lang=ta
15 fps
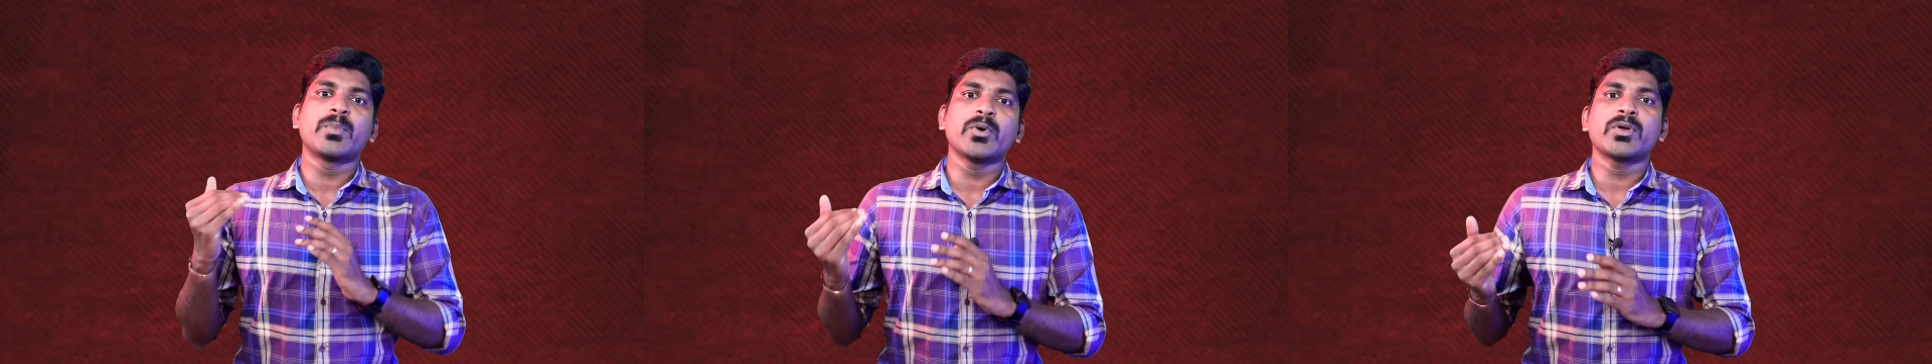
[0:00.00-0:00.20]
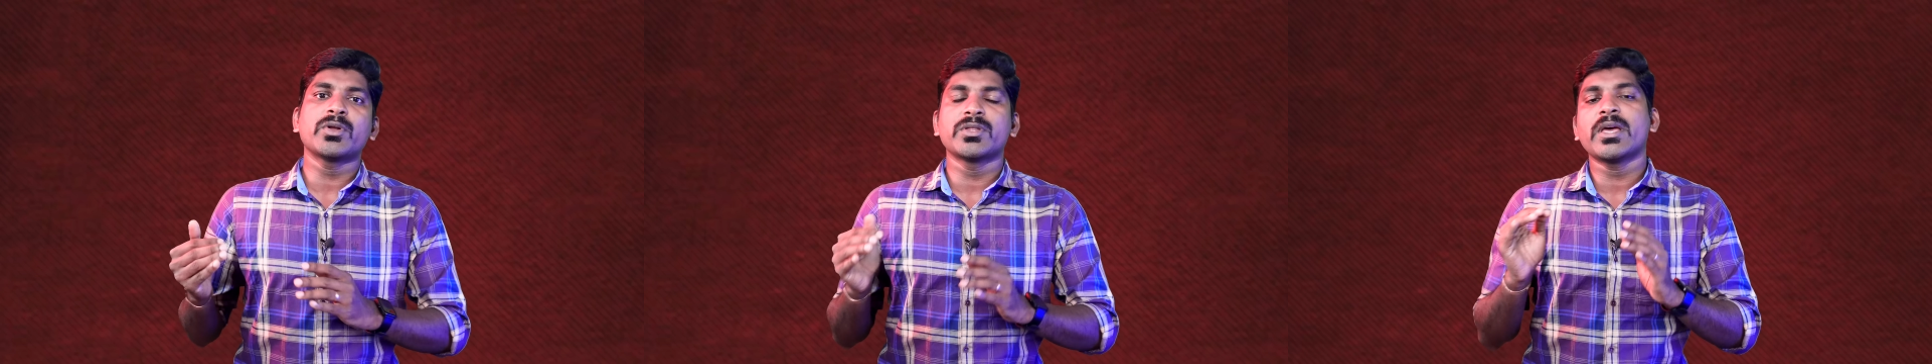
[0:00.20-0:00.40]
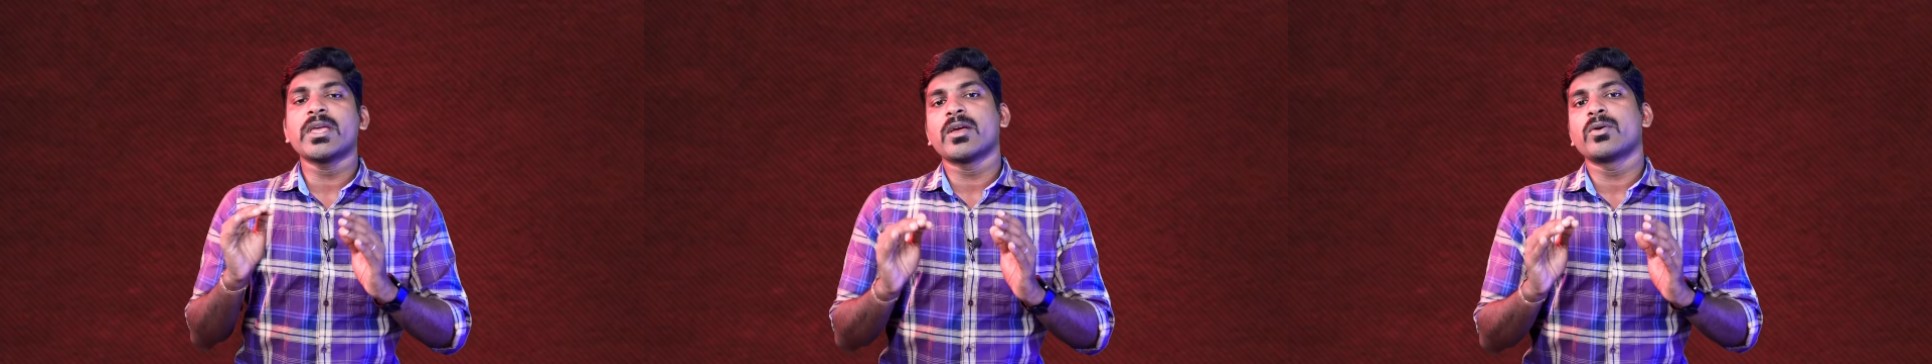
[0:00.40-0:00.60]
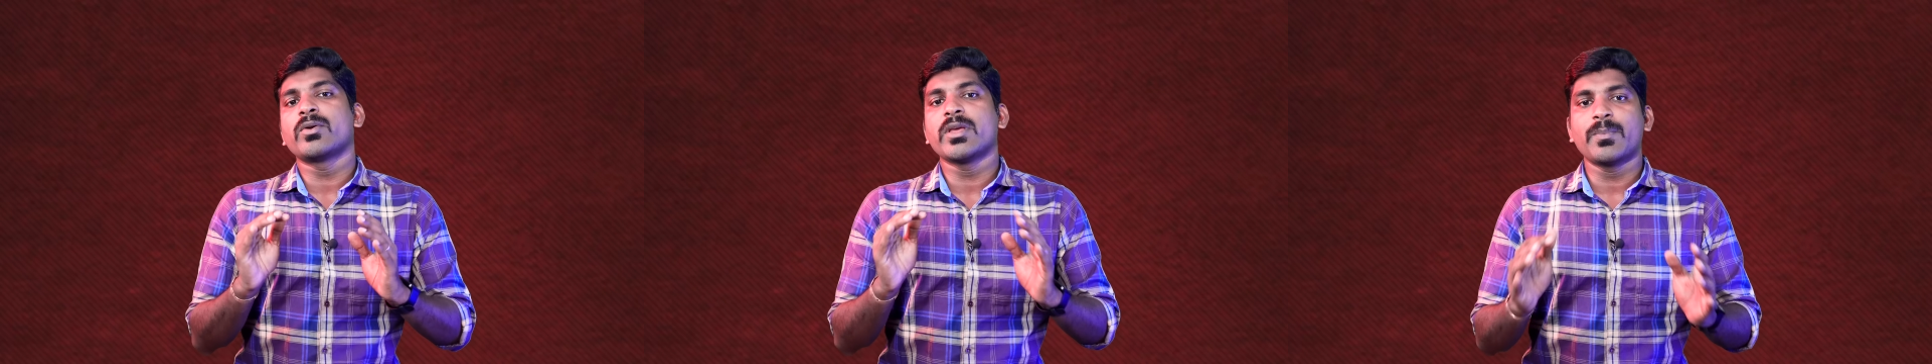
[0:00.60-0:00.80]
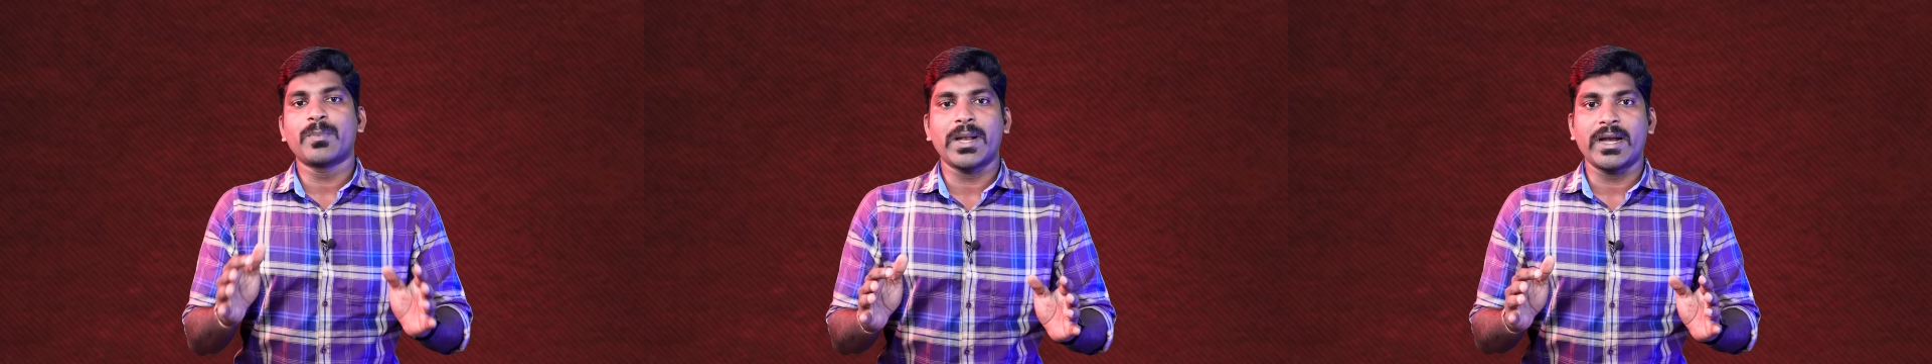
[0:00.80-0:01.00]
போகிறது தான்
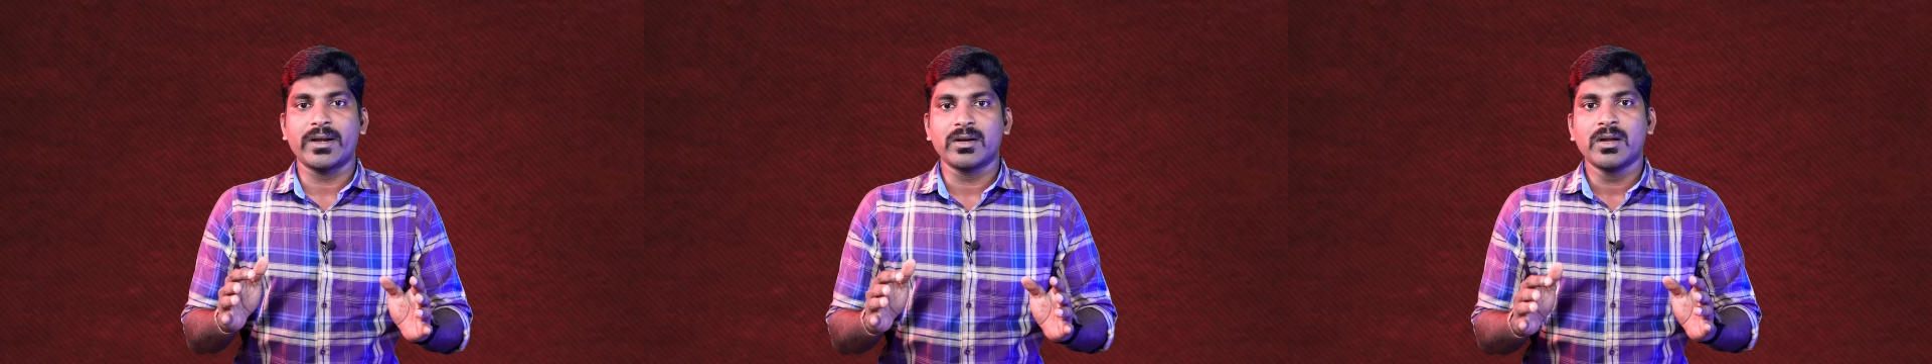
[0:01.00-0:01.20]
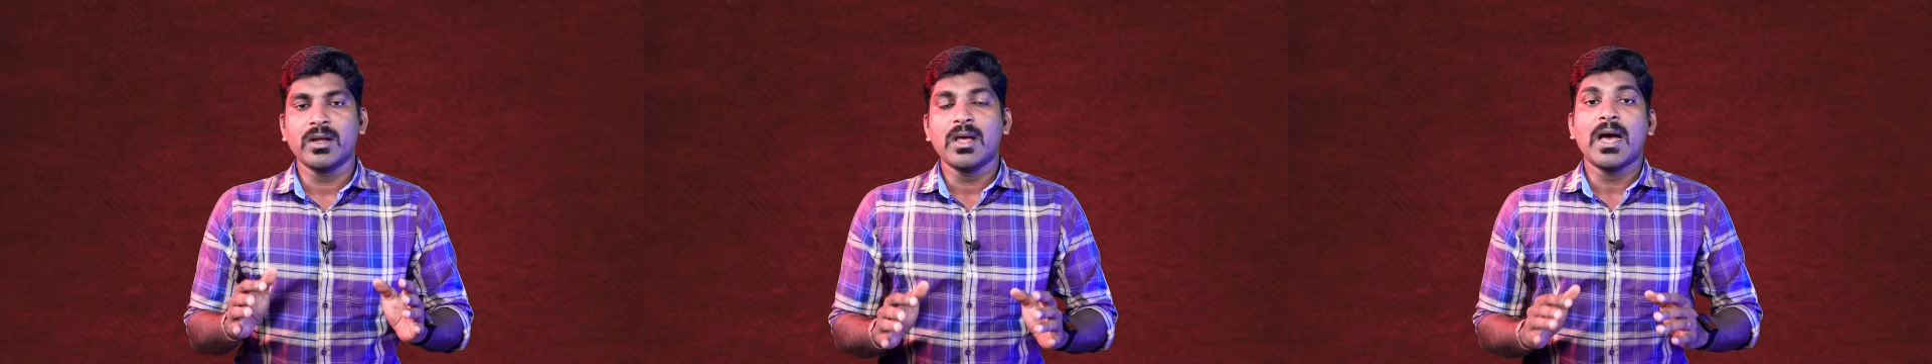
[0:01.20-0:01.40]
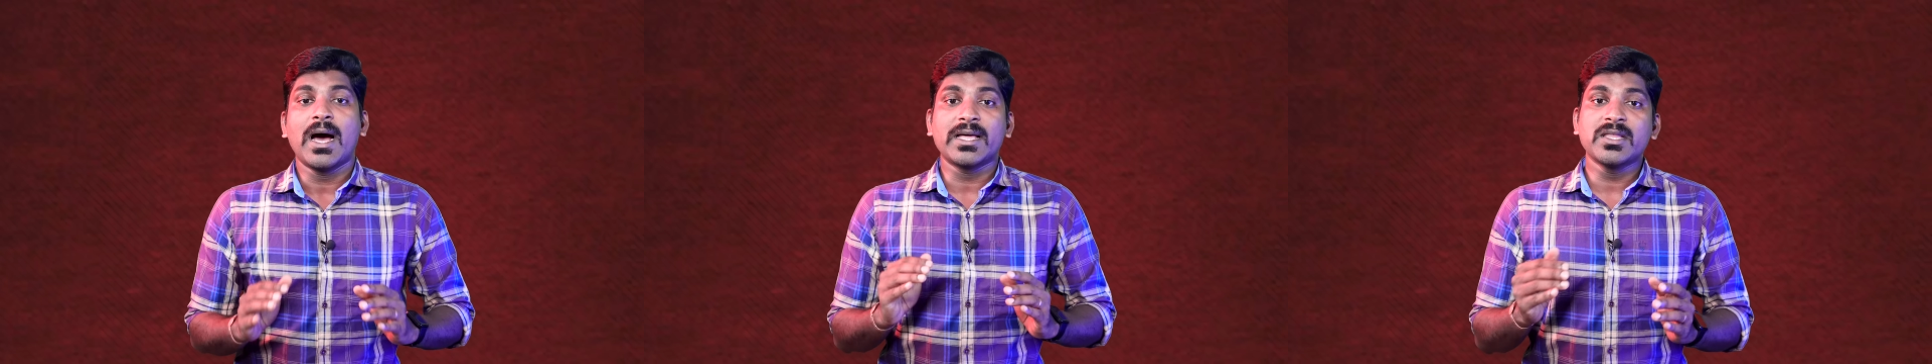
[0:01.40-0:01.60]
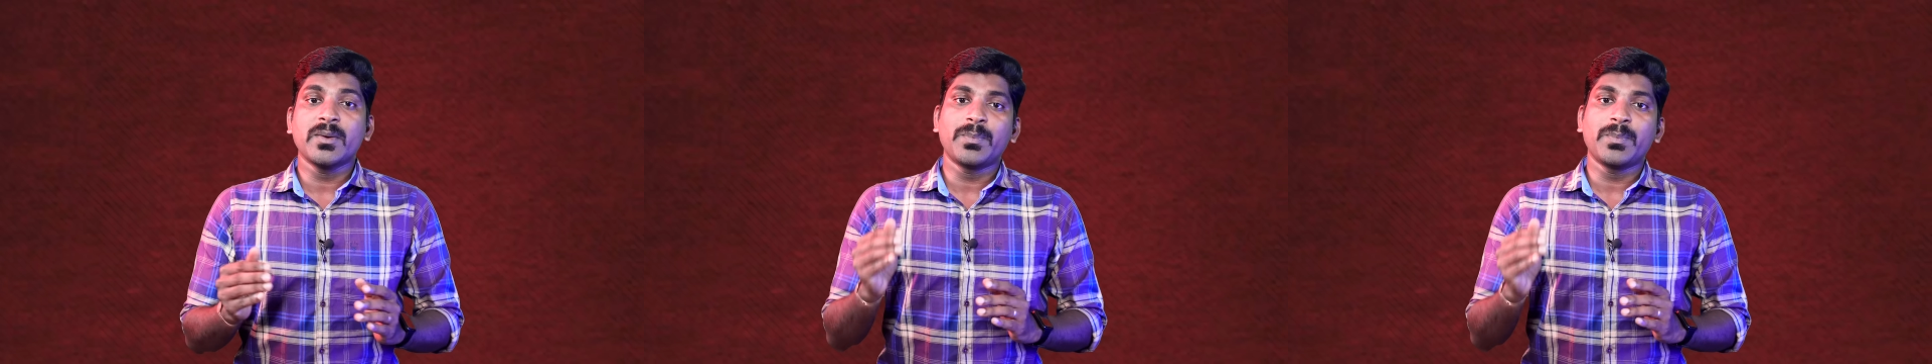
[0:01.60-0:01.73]
எங்களுடைய பிளான் அந்த